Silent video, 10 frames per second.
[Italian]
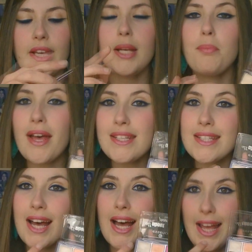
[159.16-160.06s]
il
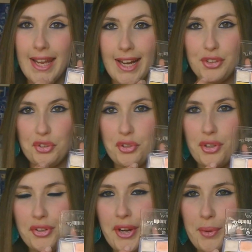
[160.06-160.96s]
pesca e l'altro
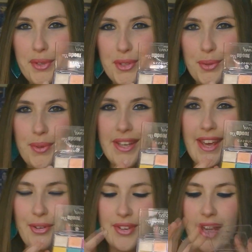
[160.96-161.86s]
colore, questo qui
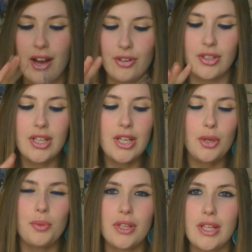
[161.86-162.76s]
chiaro chiaro,
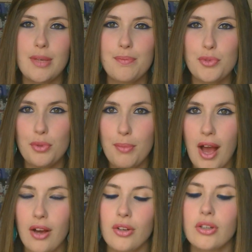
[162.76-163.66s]
quindi sul
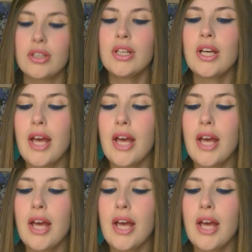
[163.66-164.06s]
bianco.